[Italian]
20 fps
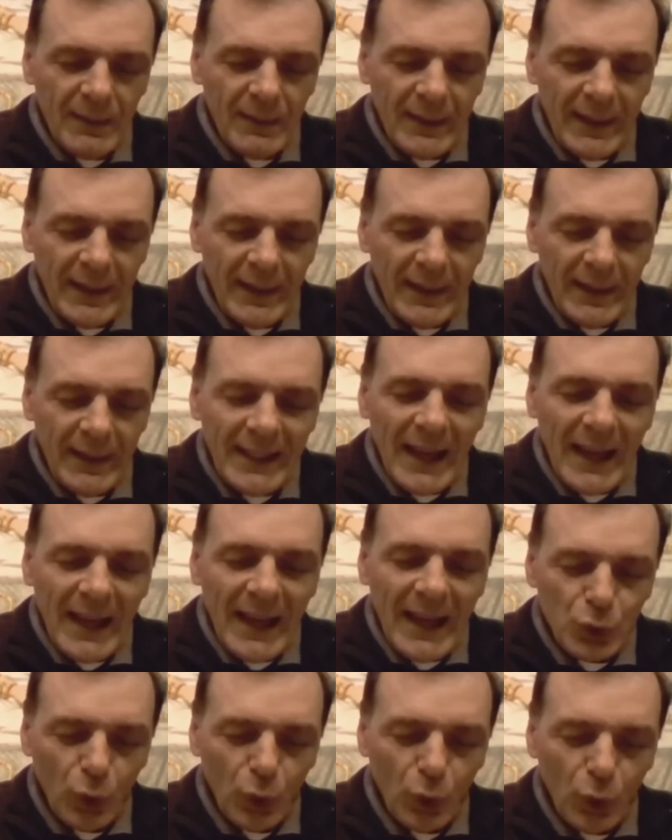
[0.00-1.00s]
e lì è
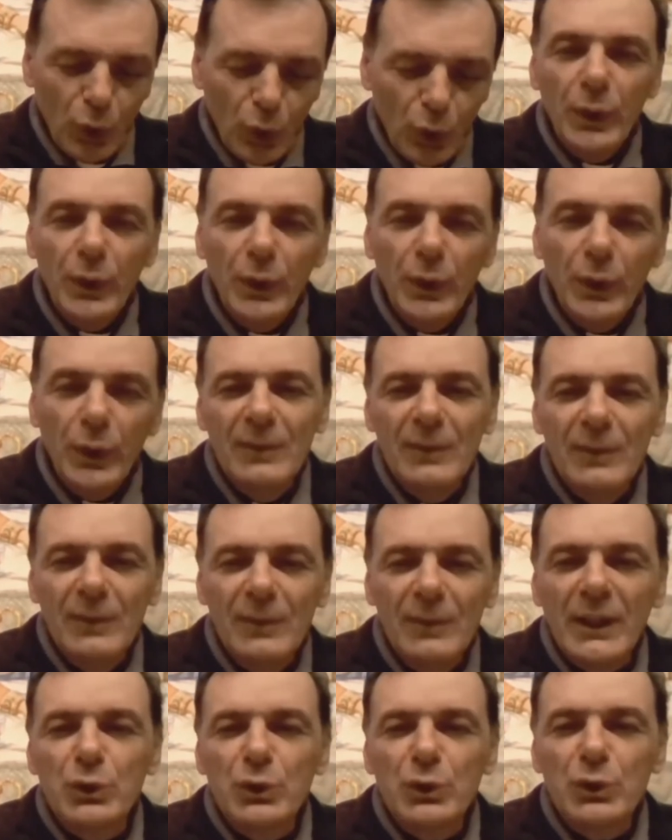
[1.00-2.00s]
solo lui, non
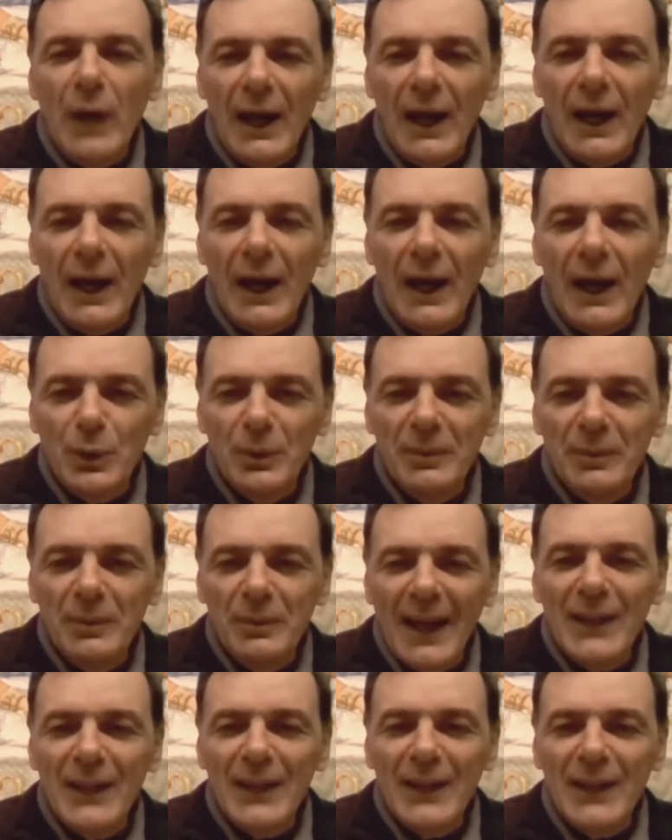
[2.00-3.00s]
c'è nessun altro,
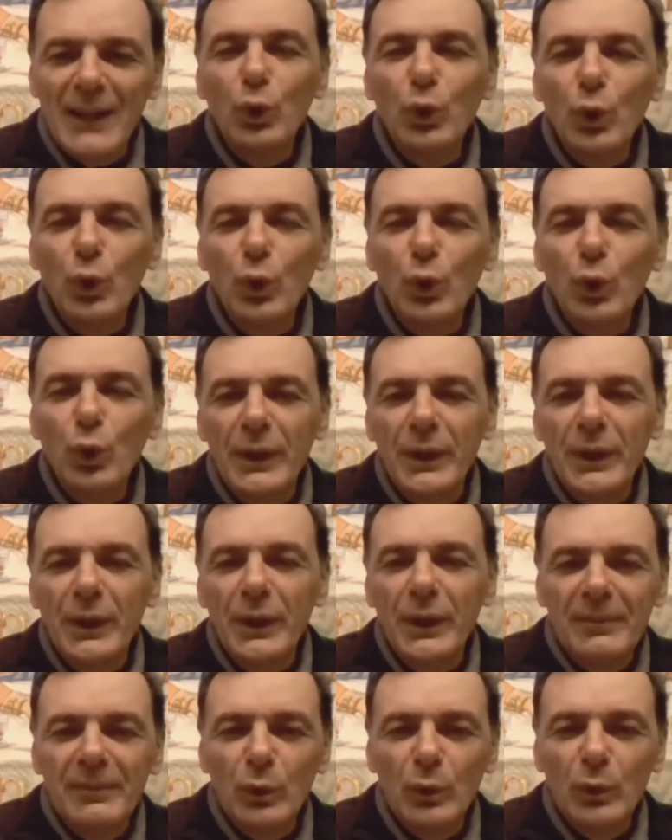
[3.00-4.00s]
è solo
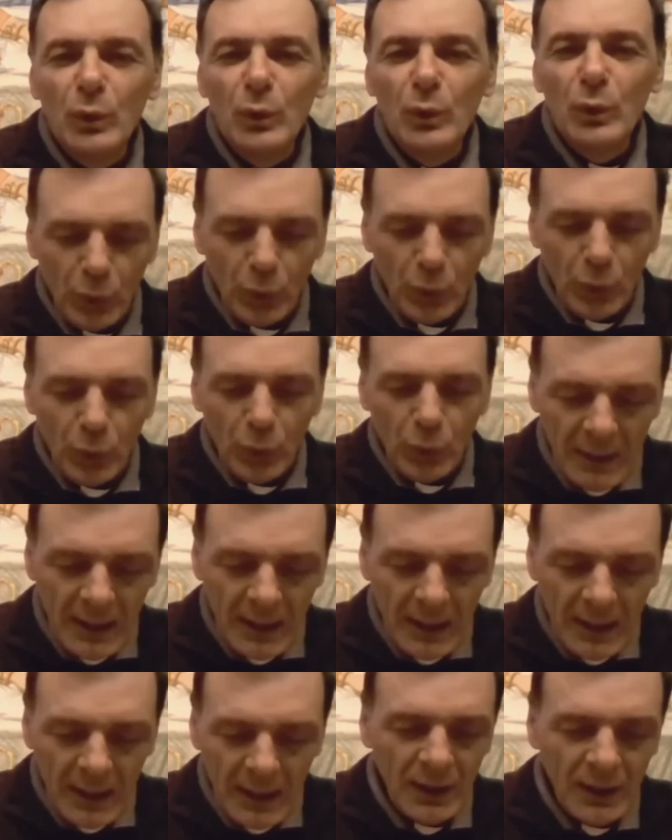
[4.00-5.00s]
lui, non ci sono gli
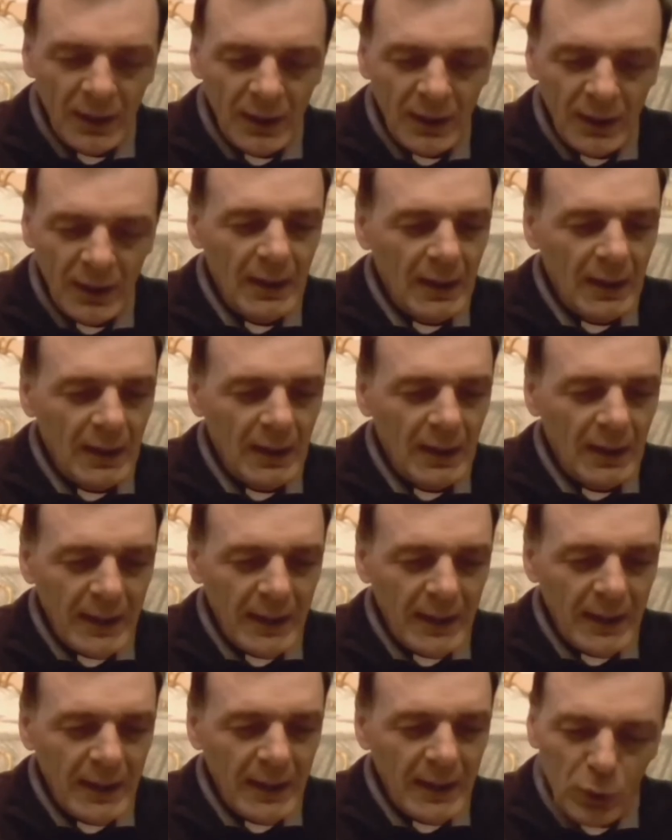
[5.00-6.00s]
amici,
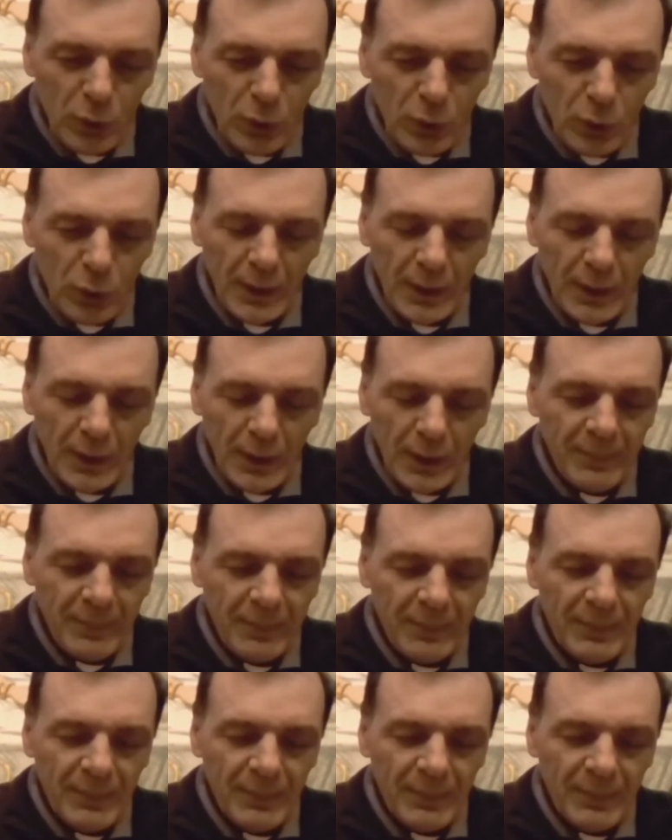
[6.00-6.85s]
gli apostoli,